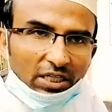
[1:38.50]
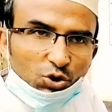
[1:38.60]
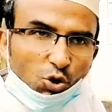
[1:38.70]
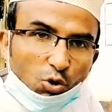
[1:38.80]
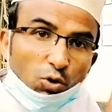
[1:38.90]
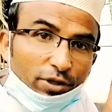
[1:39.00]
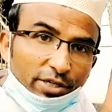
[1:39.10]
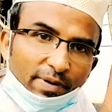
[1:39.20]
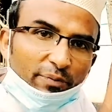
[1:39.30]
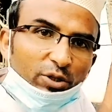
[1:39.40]
যৌগ
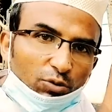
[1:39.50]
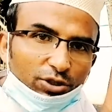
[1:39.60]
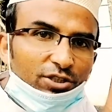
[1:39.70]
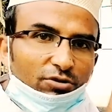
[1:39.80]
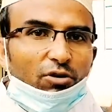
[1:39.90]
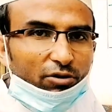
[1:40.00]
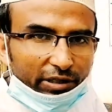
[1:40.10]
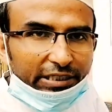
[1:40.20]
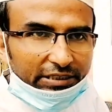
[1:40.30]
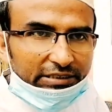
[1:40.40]
কিভাবে গঠিত
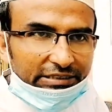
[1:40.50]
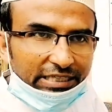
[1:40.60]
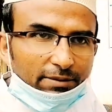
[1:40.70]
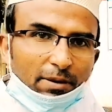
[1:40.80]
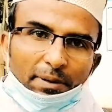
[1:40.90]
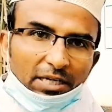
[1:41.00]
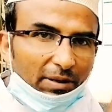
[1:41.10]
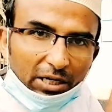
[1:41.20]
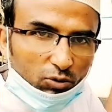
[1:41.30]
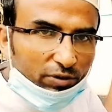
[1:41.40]
হয় এই ব্যাপারটা
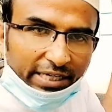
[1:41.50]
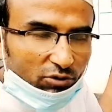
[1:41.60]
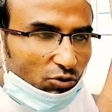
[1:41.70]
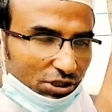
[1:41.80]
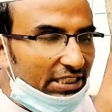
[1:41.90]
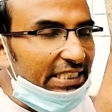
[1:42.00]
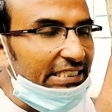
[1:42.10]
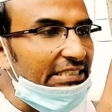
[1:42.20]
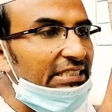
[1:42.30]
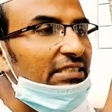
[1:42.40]
ভালো করে এখনো
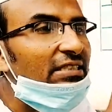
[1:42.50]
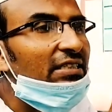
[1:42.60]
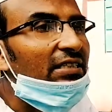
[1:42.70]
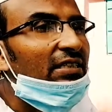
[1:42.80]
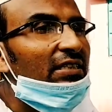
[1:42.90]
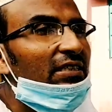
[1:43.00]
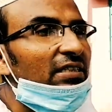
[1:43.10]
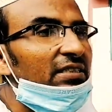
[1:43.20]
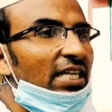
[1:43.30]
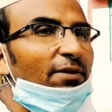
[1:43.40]
শিখিনি
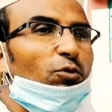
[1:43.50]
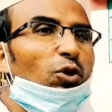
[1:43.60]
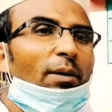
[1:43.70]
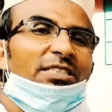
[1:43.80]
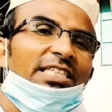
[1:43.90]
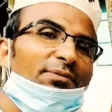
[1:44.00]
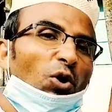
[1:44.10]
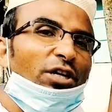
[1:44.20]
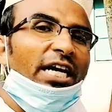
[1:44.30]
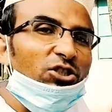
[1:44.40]
তারপরেও আমাদেরকে
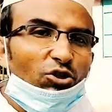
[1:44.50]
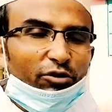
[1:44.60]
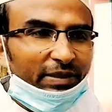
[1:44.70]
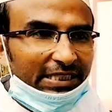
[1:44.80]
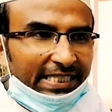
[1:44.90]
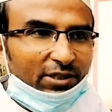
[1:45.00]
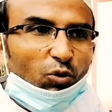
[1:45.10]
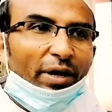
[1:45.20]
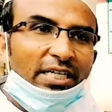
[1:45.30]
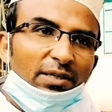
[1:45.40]
মনে রাখতে হবে যে
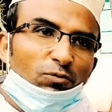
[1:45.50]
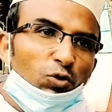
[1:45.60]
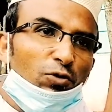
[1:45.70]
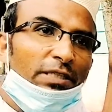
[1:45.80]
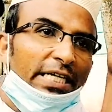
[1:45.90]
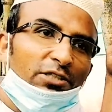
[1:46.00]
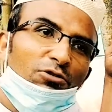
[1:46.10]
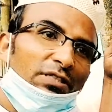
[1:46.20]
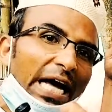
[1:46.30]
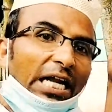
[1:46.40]
কোনো একটা মৌল
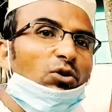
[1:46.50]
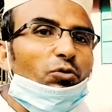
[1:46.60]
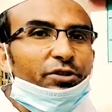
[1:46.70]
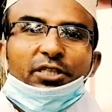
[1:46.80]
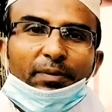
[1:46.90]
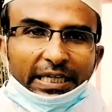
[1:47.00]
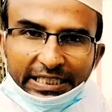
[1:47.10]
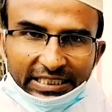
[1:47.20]
ইলেকট্রন দান করতে পারে